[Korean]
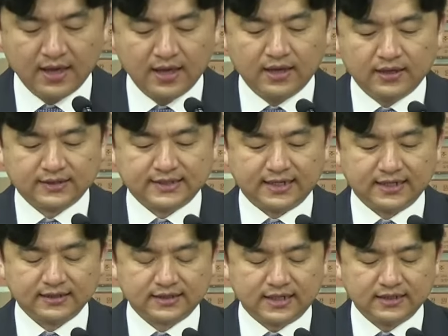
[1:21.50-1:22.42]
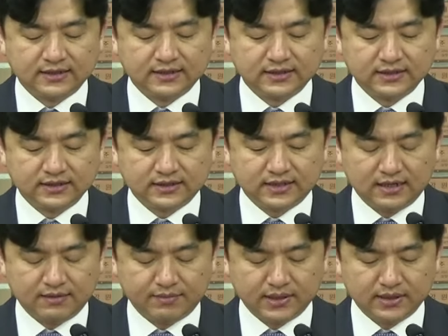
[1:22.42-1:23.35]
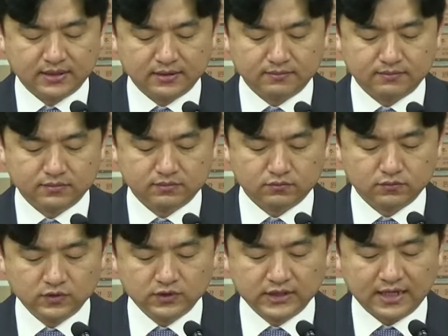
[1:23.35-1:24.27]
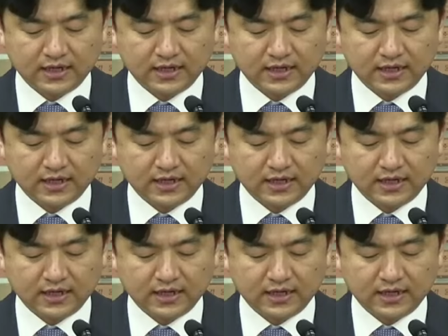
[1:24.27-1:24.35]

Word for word: 장사한 지 사흘 만에 자